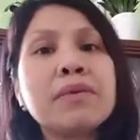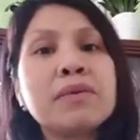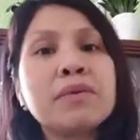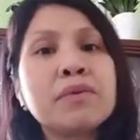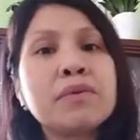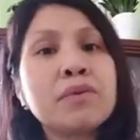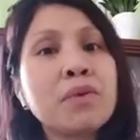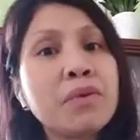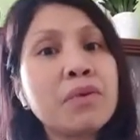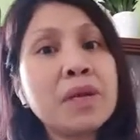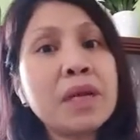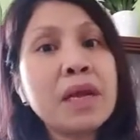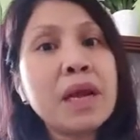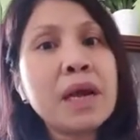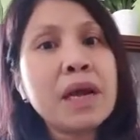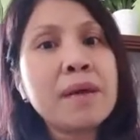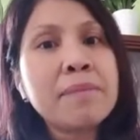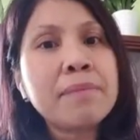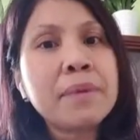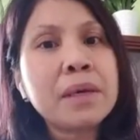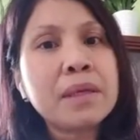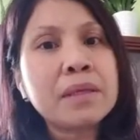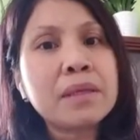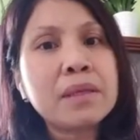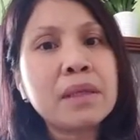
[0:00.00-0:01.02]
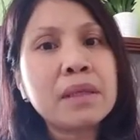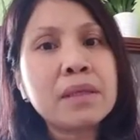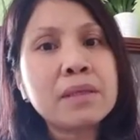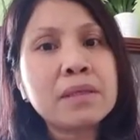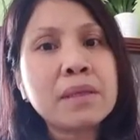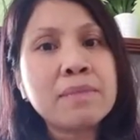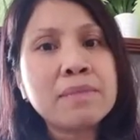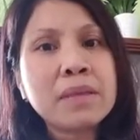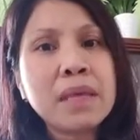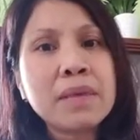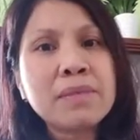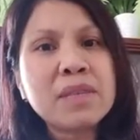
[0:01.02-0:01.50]
Sorry ah, but
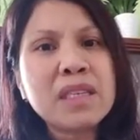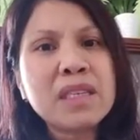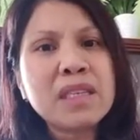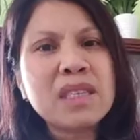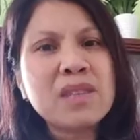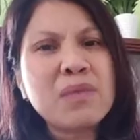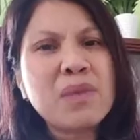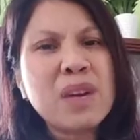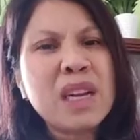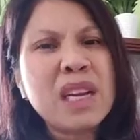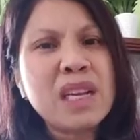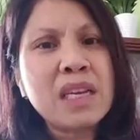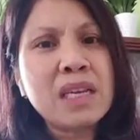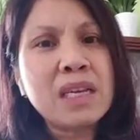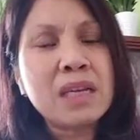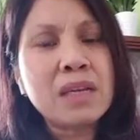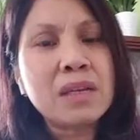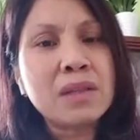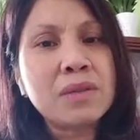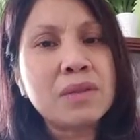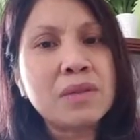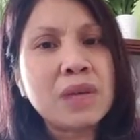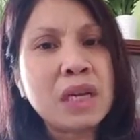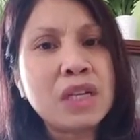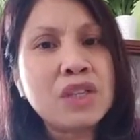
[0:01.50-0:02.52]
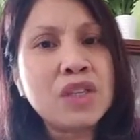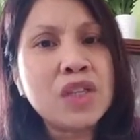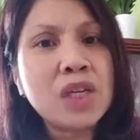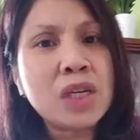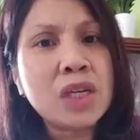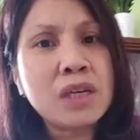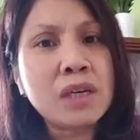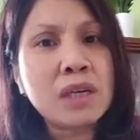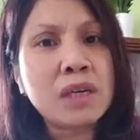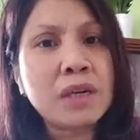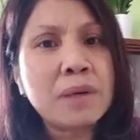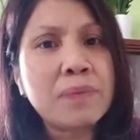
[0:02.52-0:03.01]
sometimes it's really uh,
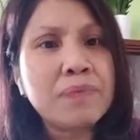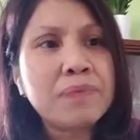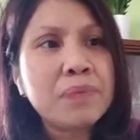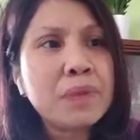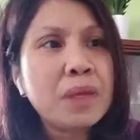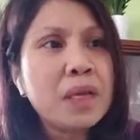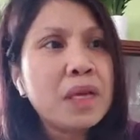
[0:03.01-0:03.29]
tragic uh,